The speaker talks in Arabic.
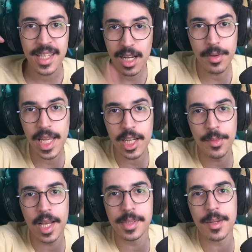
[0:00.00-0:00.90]
السلام
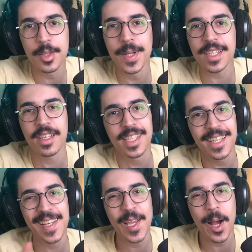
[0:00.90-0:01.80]
عليكم اليوم جاي لكم مقطع
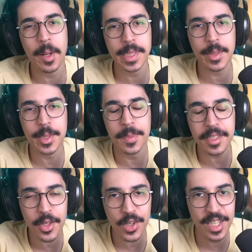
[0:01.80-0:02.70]
جديد اليوم جاي لكم
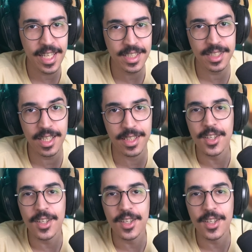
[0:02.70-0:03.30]
مقطع روكت ليج جديد